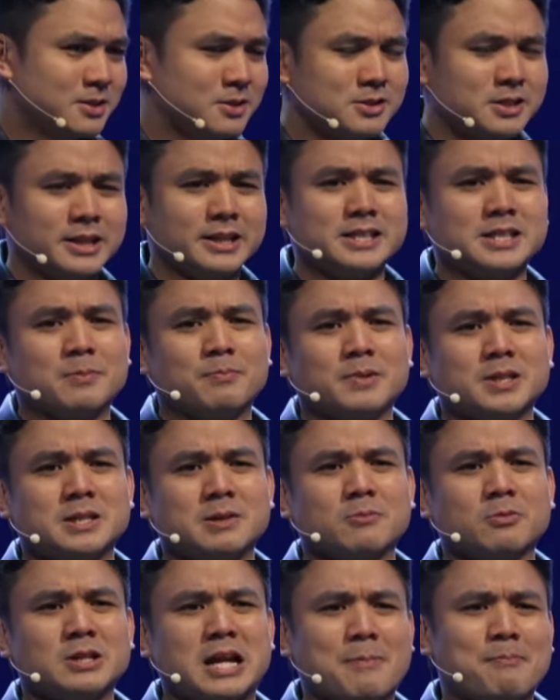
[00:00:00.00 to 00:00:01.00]
So sa
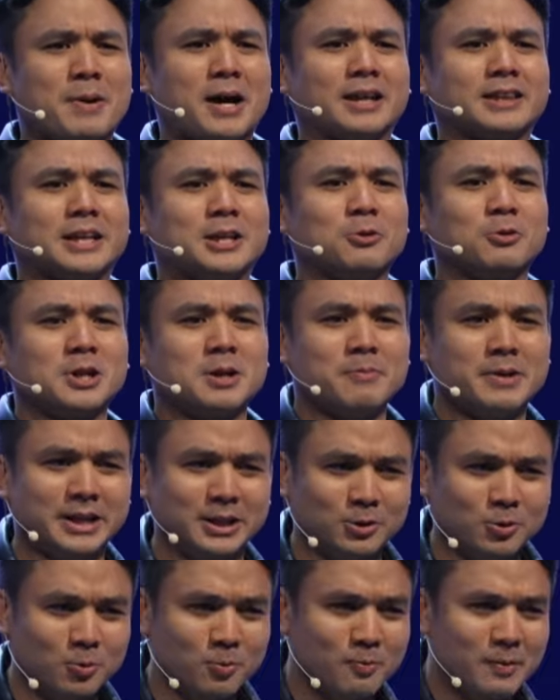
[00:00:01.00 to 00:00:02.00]
isip-isip po, napakatanong
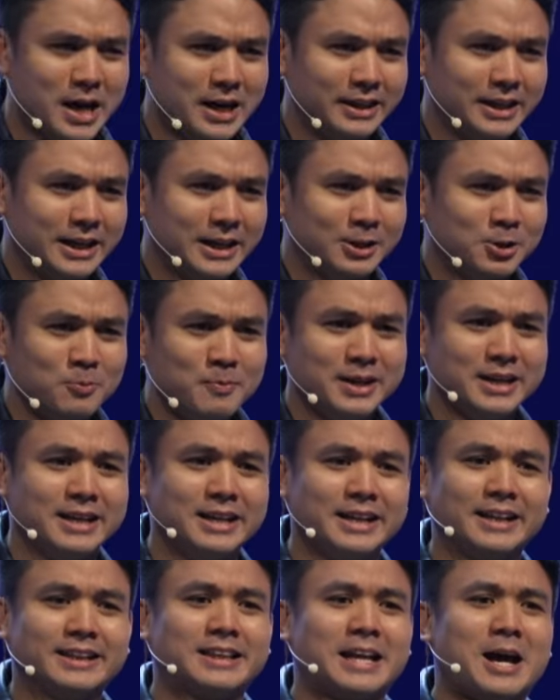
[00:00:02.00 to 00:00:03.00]
naman itong bata na to,
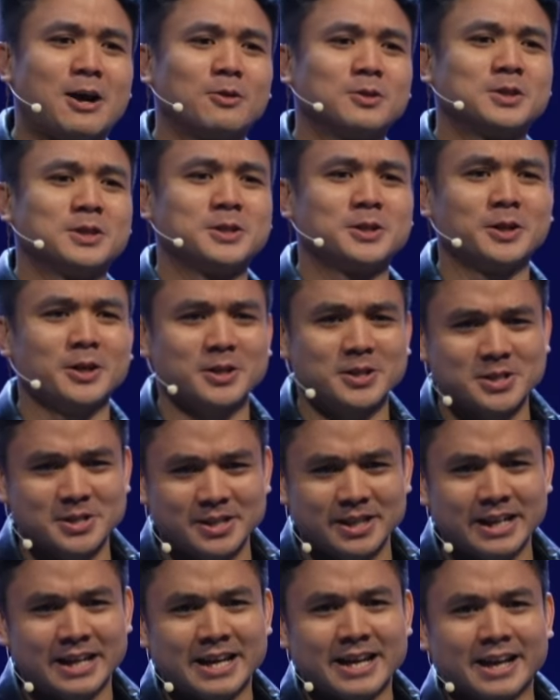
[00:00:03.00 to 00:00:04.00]
malilate na ako sa
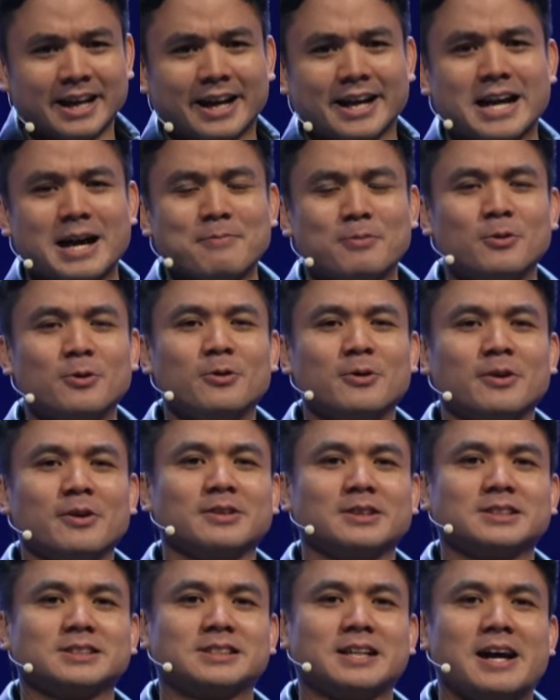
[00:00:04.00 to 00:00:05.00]
church. Kaya
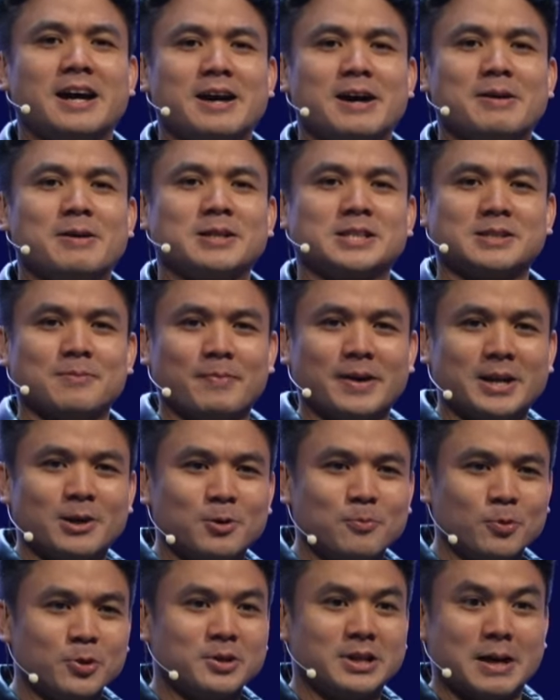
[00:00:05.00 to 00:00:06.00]
po, sa, sa
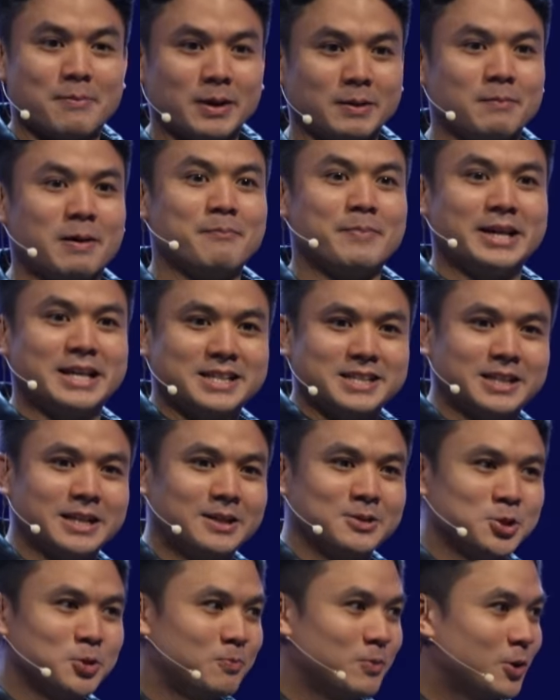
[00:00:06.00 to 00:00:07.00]
panahon po niya, dapat mabilis
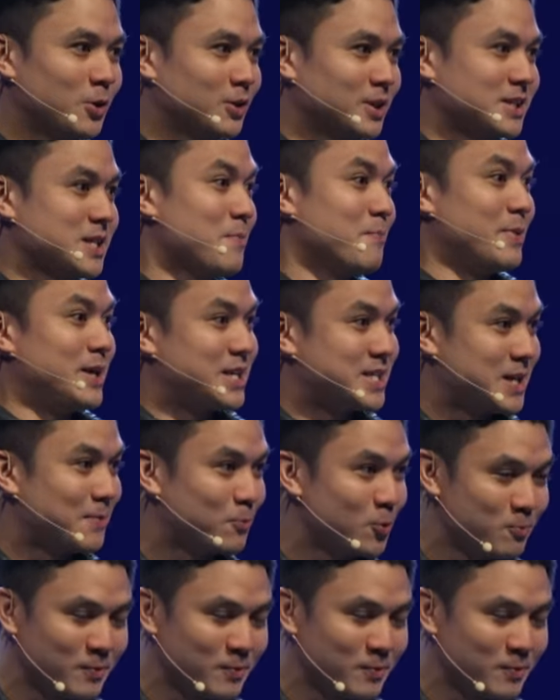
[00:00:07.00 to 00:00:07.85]
kang sumagot. Kasi ang bilis niya